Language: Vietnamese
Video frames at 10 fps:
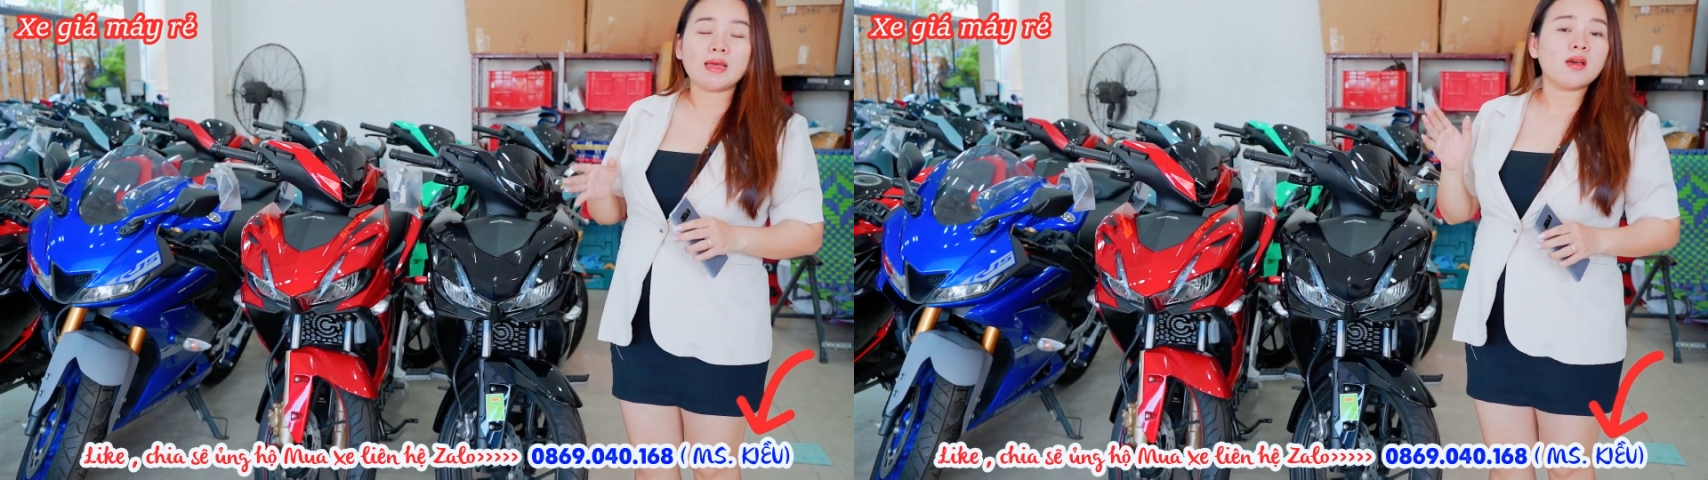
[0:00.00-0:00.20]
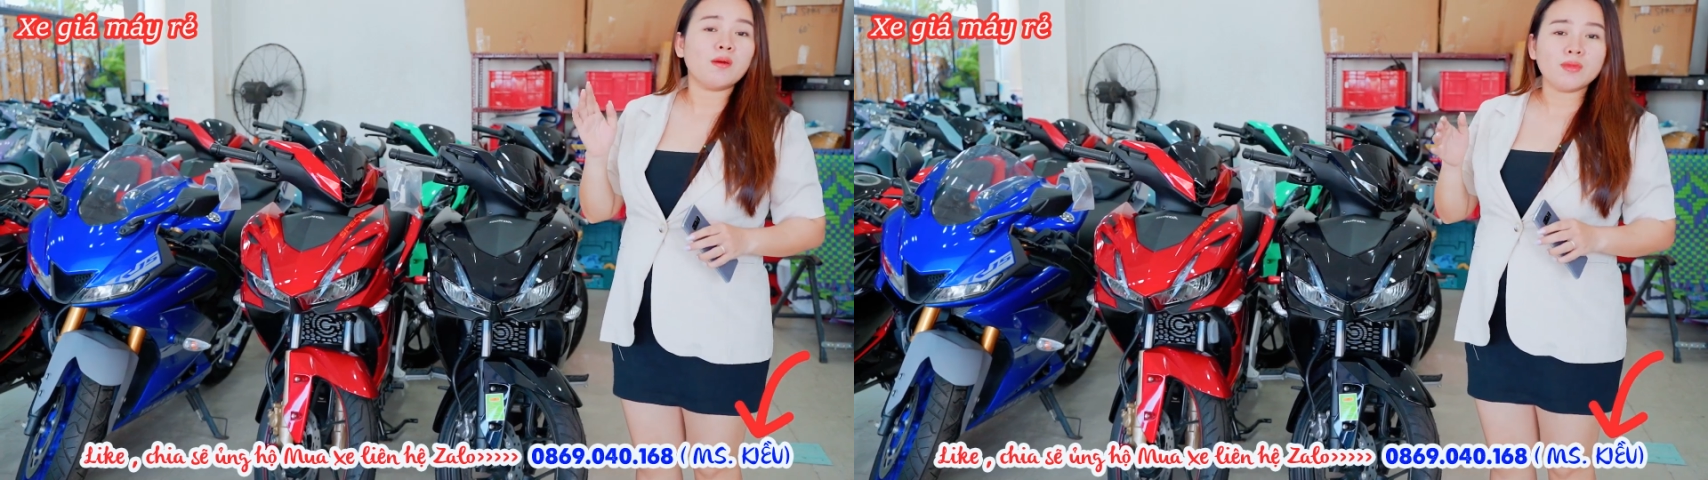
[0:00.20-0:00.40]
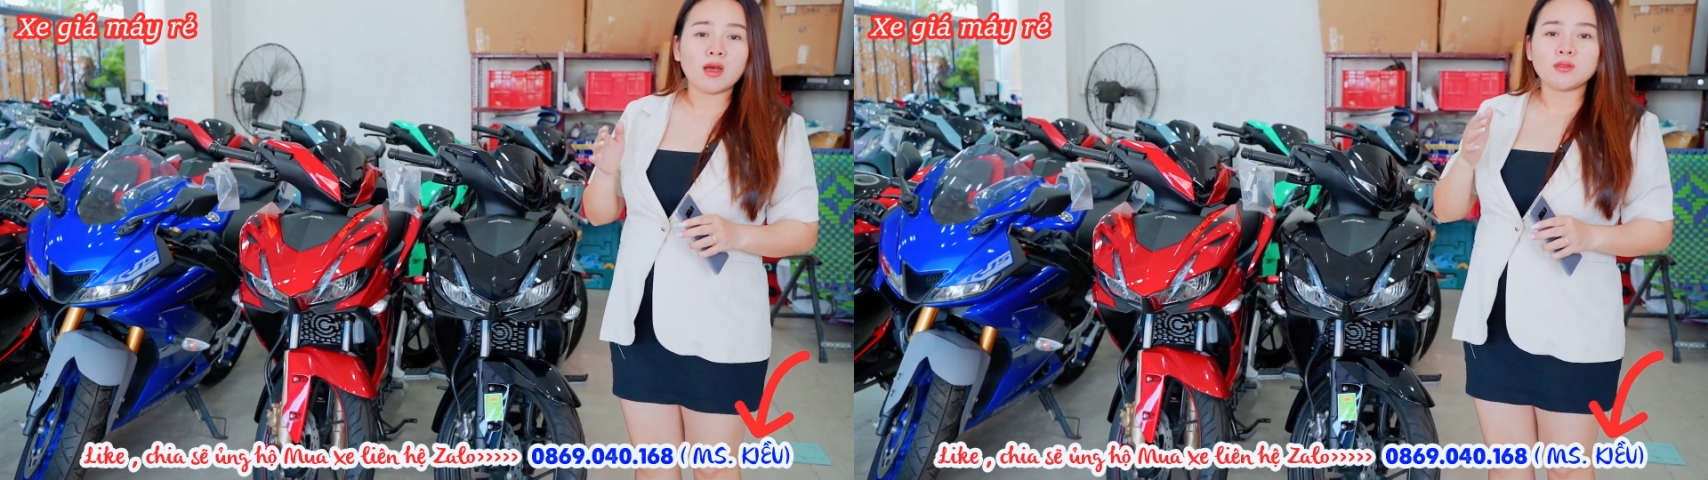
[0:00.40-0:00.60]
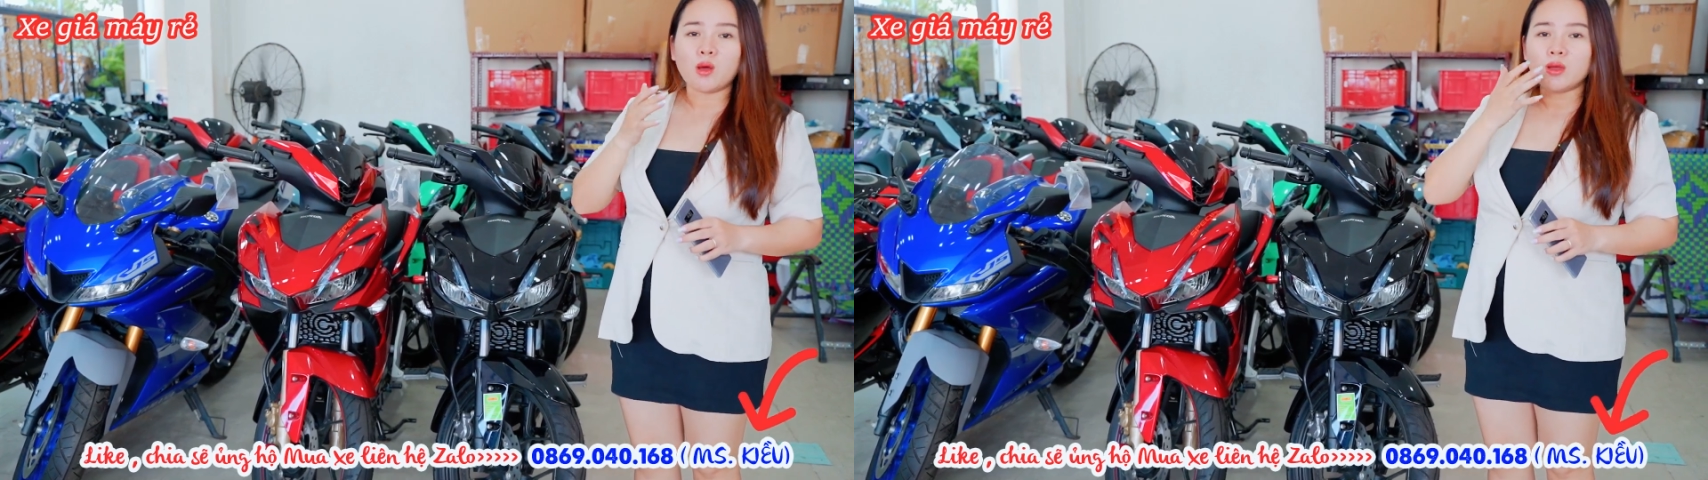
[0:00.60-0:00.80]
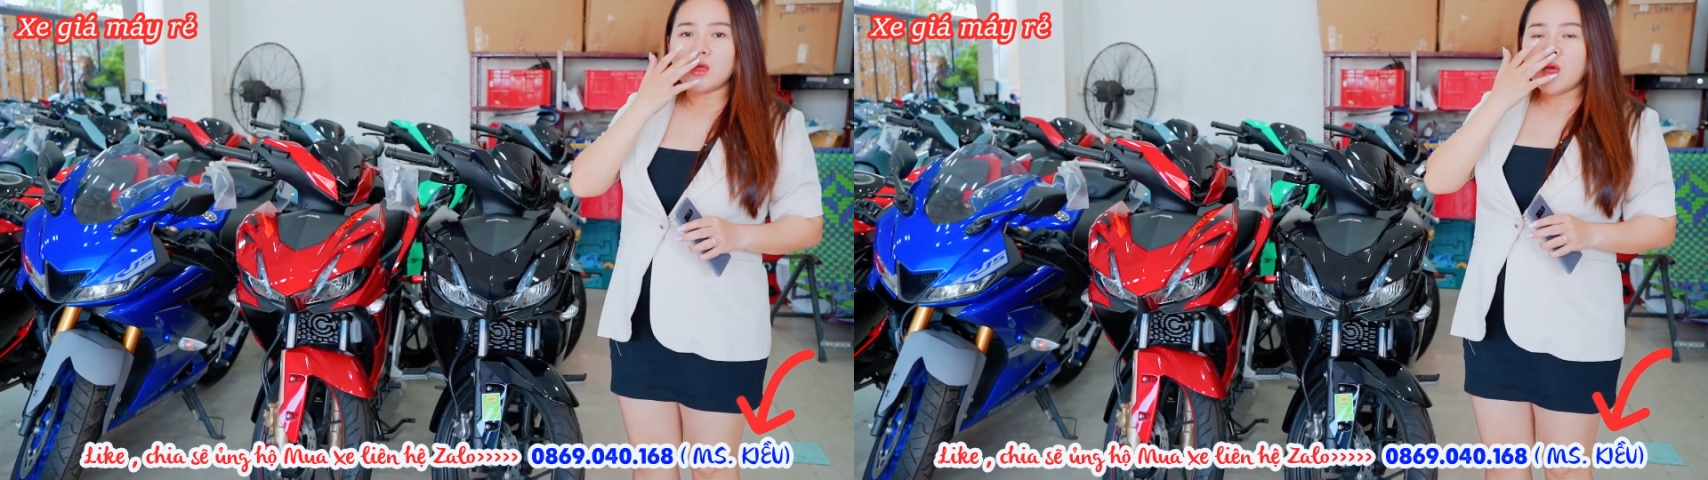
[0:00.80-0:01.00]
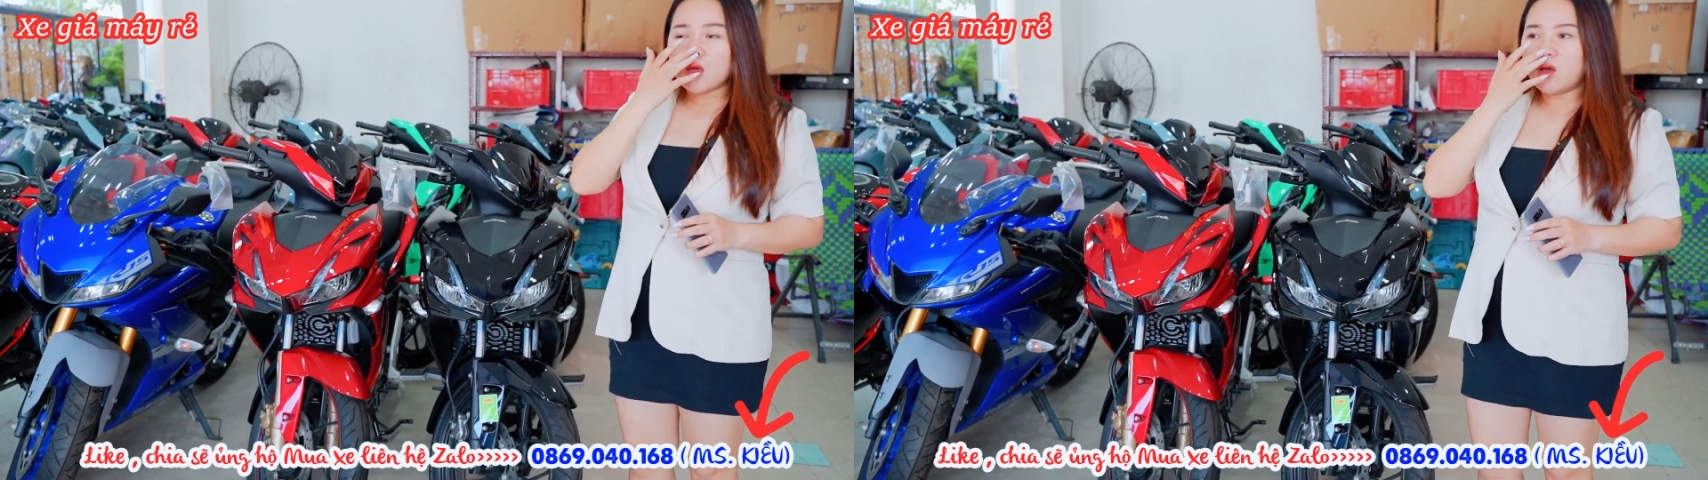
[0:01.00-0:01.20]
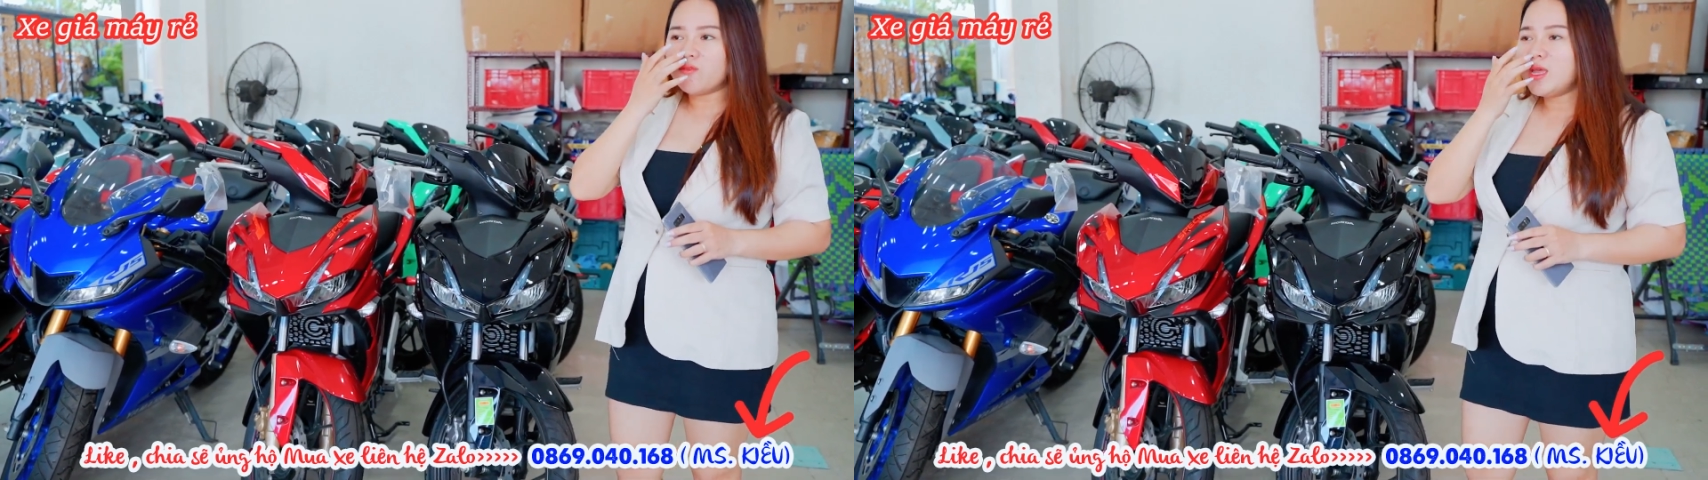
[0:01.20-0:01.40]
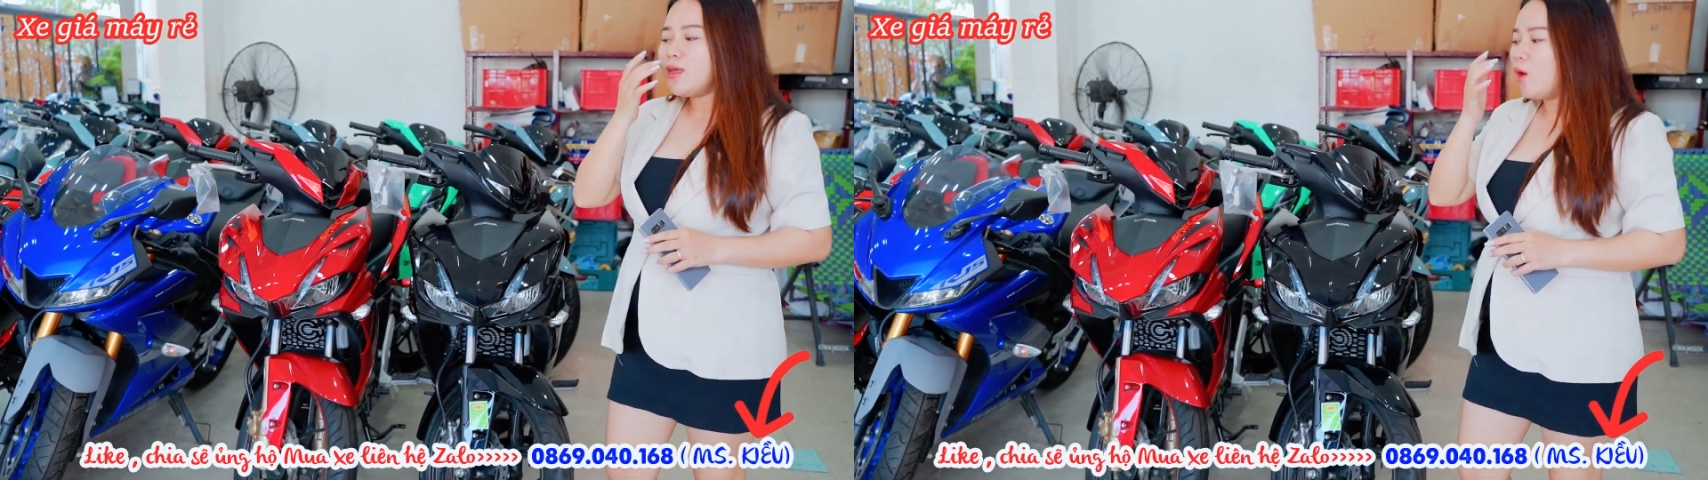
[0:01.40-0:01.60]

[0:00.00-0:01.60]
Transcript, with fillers: cước công dân thôi còn ví